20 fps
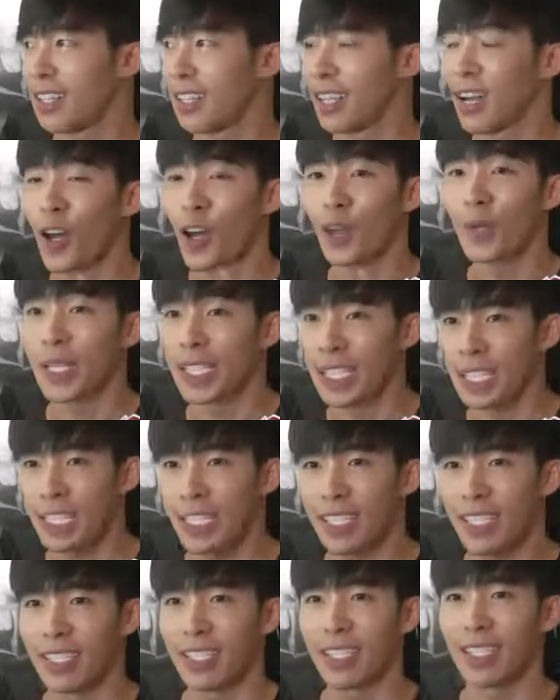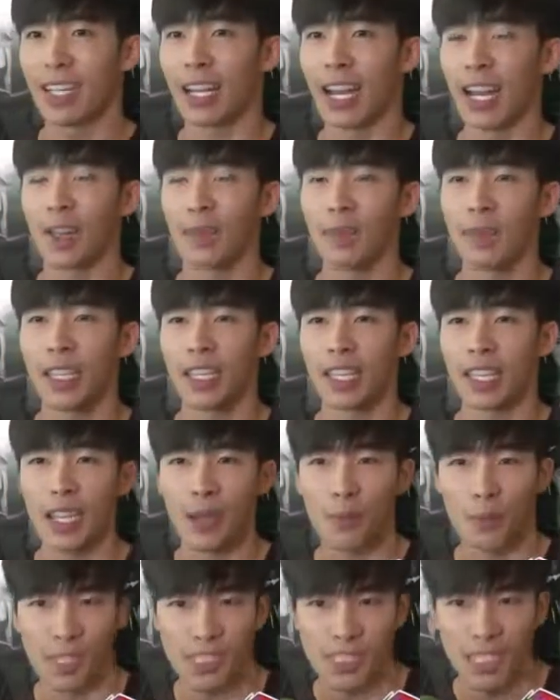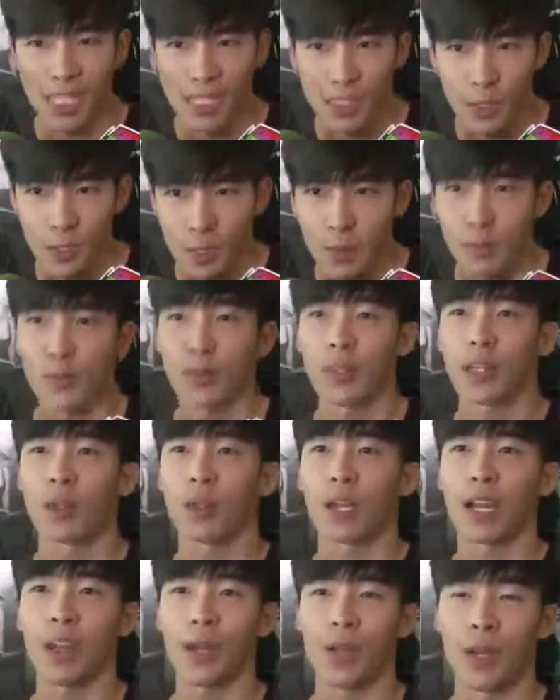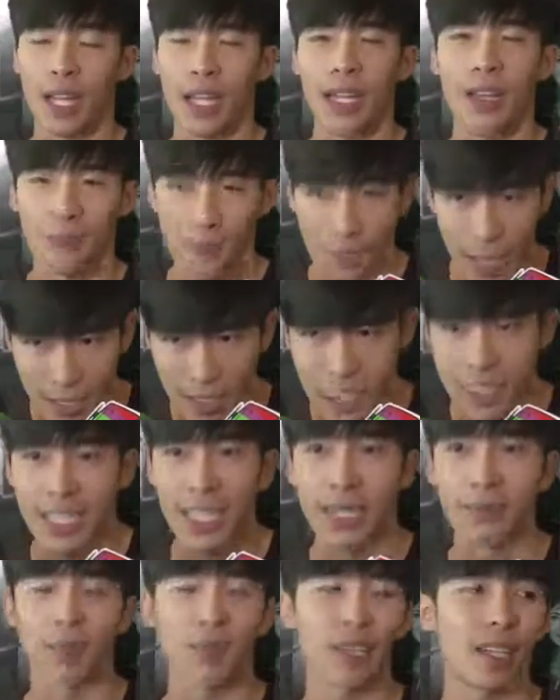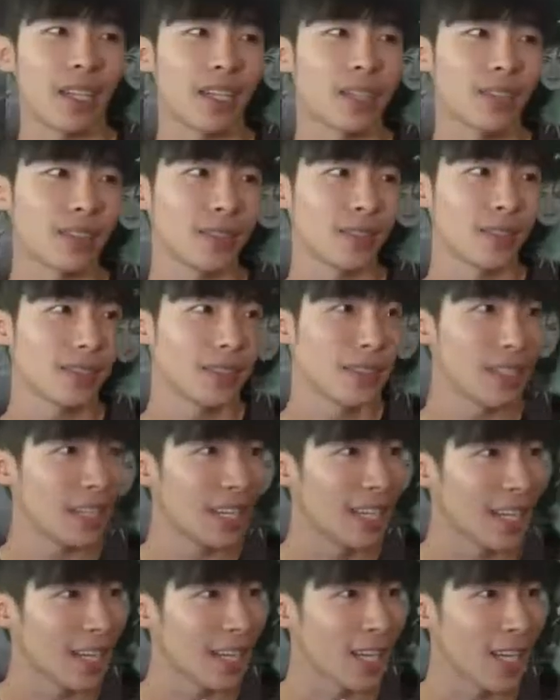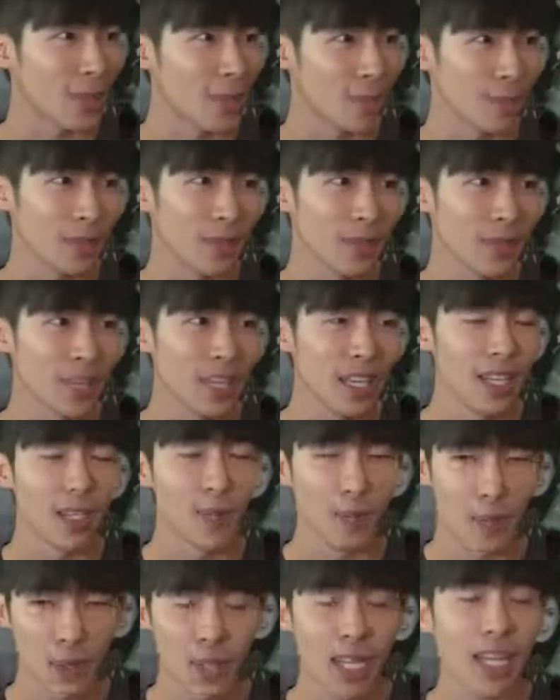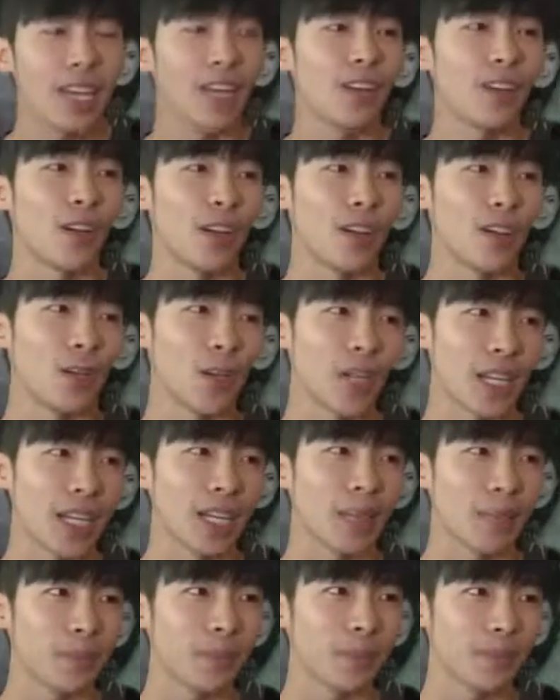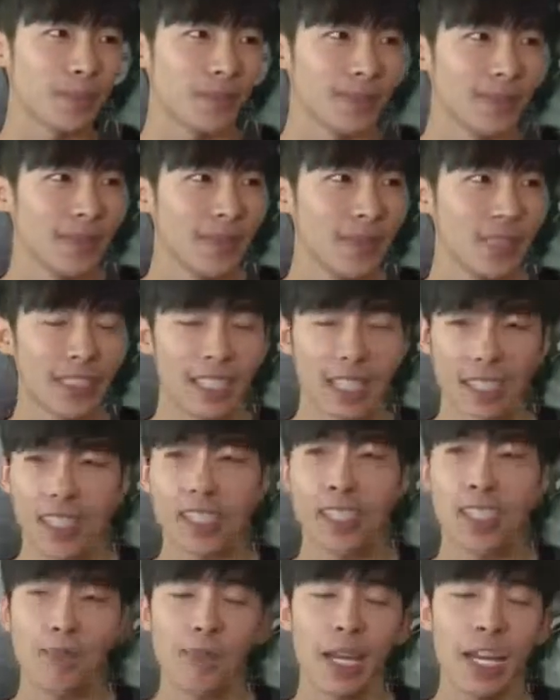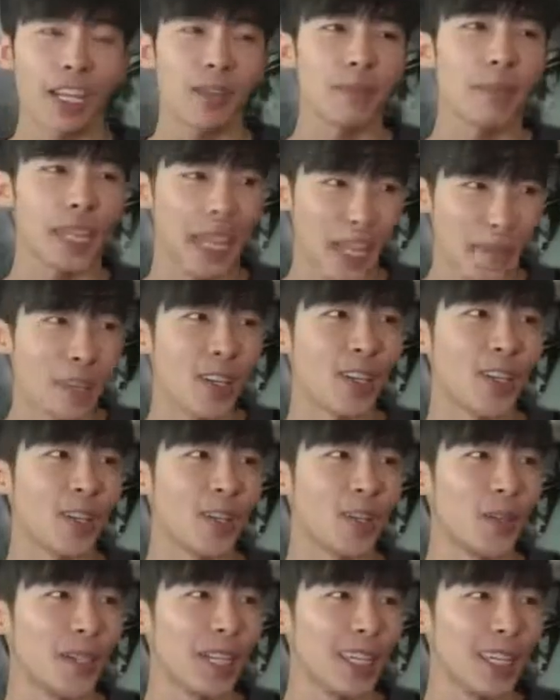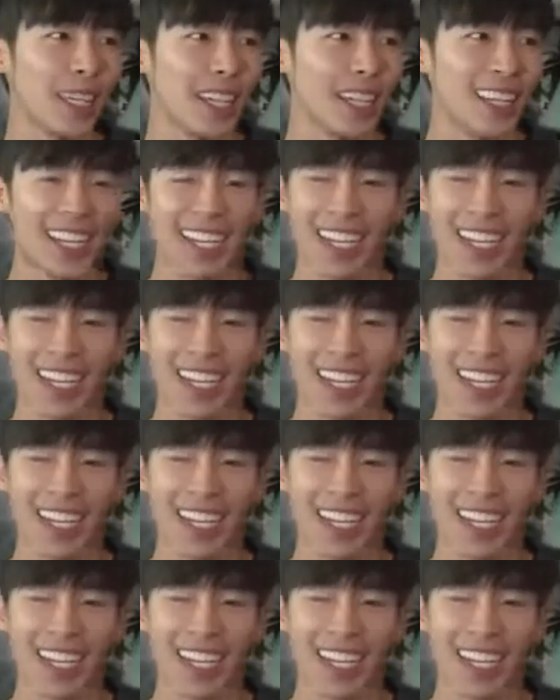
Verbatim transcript: ละครเวทีกลางปีนะครับ วันสละสดกับโจทย์เก่าๆนะครับ ฝากติดตามทุกอย่างอะไรนะครับ มีเวลานอนอยู่ครับแต่จะดีมากถ้ามีใครมานอนด้วยฮะ